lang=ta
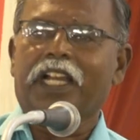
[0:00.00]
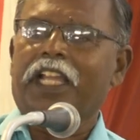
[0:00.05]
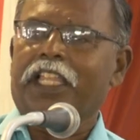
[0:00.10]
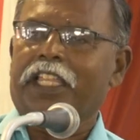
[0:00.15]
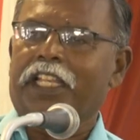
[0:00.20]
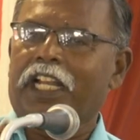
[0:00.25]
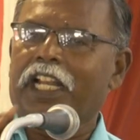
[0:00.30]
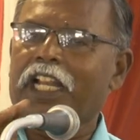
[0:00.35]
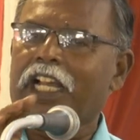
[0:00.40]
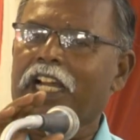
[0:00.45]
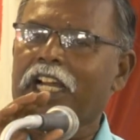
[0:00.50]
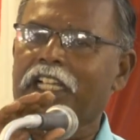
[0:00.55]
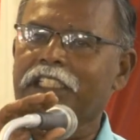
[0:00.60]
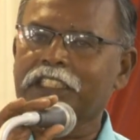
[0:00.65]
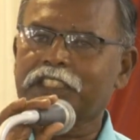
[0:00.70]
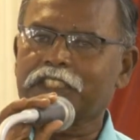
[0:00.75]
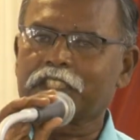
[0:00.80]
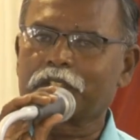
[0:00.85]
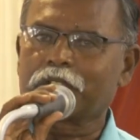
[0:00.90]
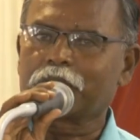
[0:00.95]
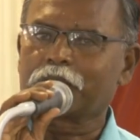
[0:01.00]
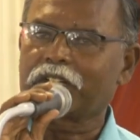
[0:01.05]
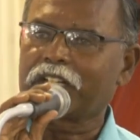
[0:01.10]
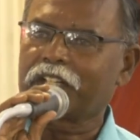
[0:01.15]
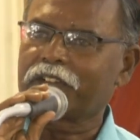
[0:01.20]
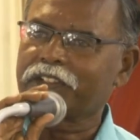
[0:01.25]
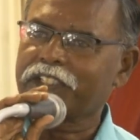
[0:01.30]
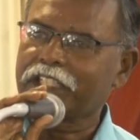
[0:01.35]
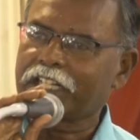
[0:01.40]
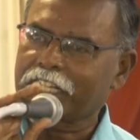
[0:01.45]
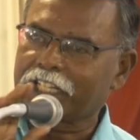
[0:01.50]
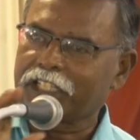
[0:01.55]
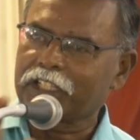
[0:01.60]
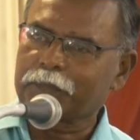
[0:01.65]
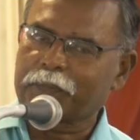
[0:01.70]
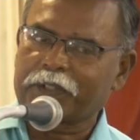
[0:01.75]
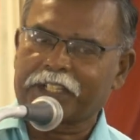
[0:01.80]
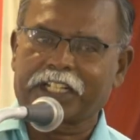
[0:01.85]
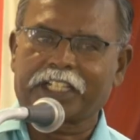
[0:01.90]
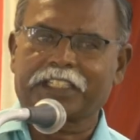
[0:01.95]
அதனால் ஆதிச்சநல்லூரில் வந்து நடந்த
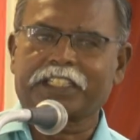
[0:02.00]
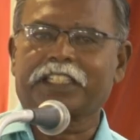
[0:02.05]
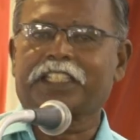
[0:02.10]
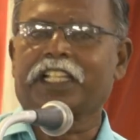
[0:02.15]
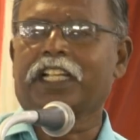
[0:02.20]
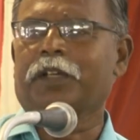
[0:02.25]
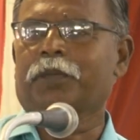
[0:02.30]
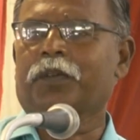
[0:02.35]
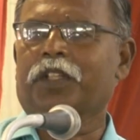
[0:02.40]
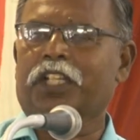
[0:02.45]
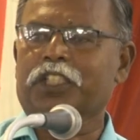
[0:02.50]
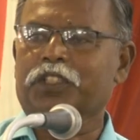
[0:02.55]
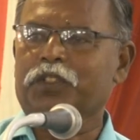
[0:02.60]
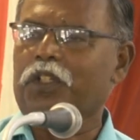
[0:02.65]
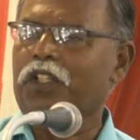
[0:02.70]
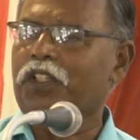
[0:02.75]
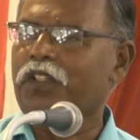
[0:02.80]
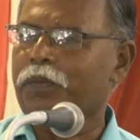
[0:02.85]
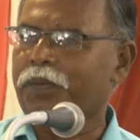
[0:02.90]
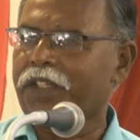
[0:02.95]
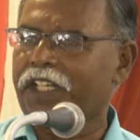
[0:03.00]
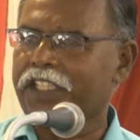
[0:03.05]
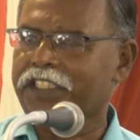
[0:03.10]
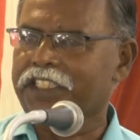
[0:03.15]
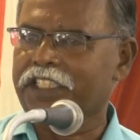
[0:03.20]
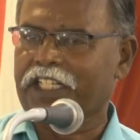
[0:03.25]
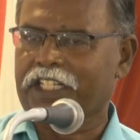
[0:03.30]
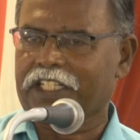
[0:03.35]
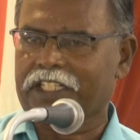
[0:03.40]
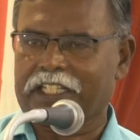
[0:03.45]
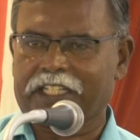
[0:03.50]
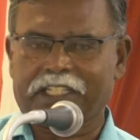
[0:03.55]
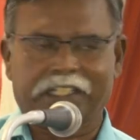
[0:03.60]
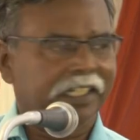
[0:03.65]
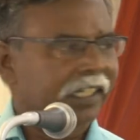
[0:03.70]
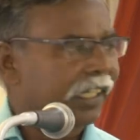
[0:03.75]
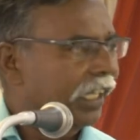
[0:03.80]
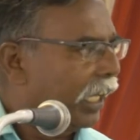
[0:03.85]
பயணத்தை தான் நான் முதல்ல சொல்லணும் அப்படின்னு நினச்சிக்கிட்டு இருந்தேன்